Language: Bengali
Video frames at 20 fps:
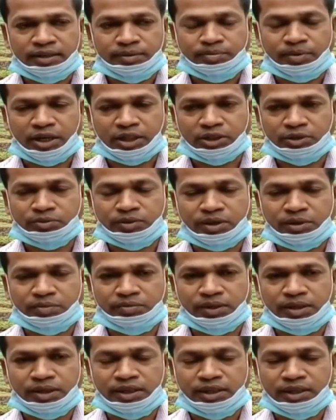ভাসমান
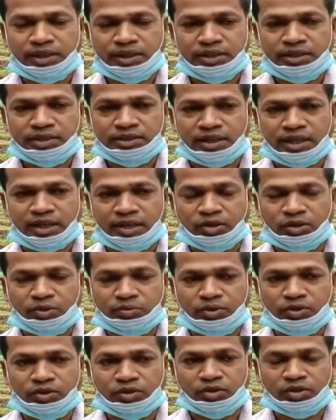বেডে চারা
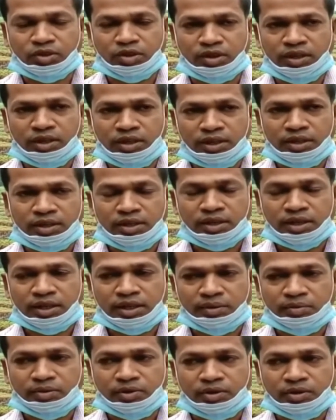উৎপাদন করে
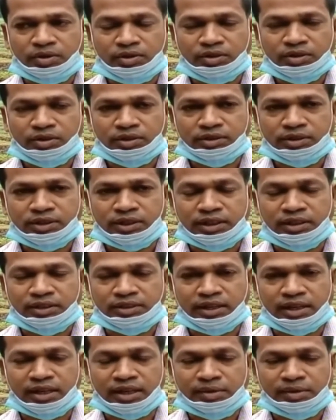এবং সেই চারা